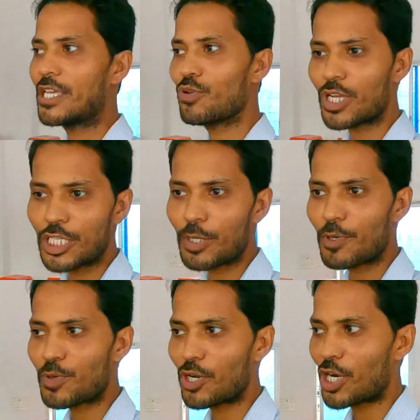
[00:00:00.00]
এই দক্ষিণ
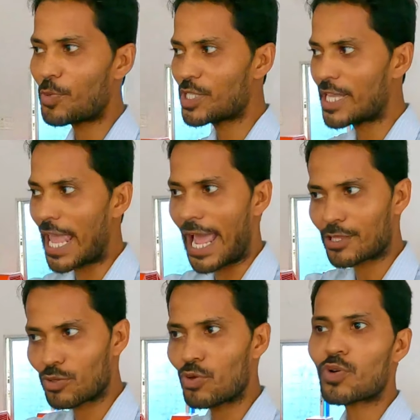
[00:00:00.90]
চব্বিশ পরগনার মধ্যে
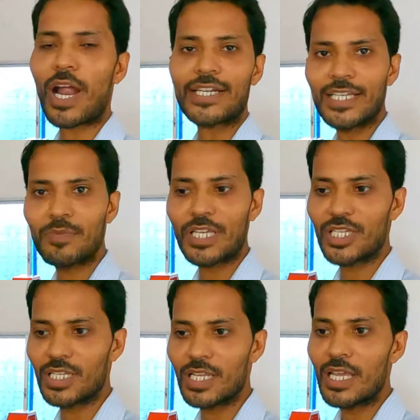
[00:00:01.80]
এত কাটিং
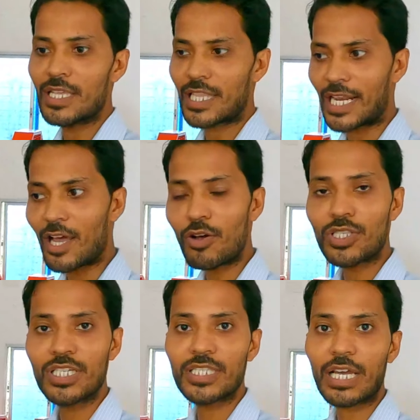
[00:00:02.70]
মেশিন তারাও
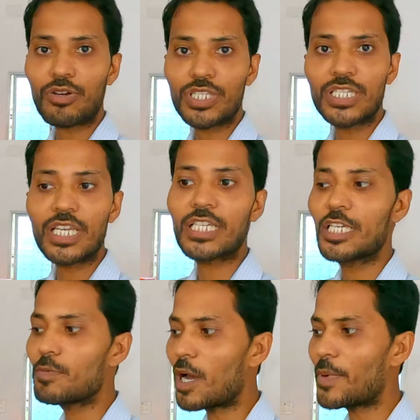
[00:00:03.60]
চিন্তা করছে যে
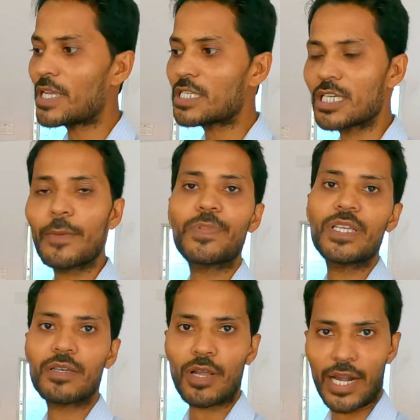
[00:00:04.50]
কিভাবে
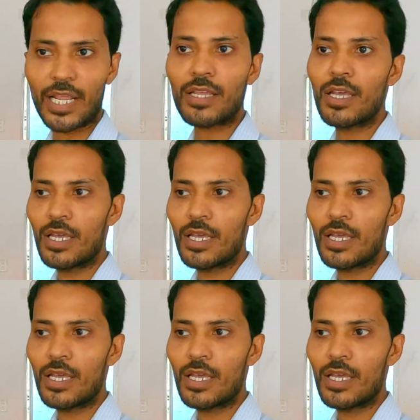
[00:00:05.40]
সেফটি একটা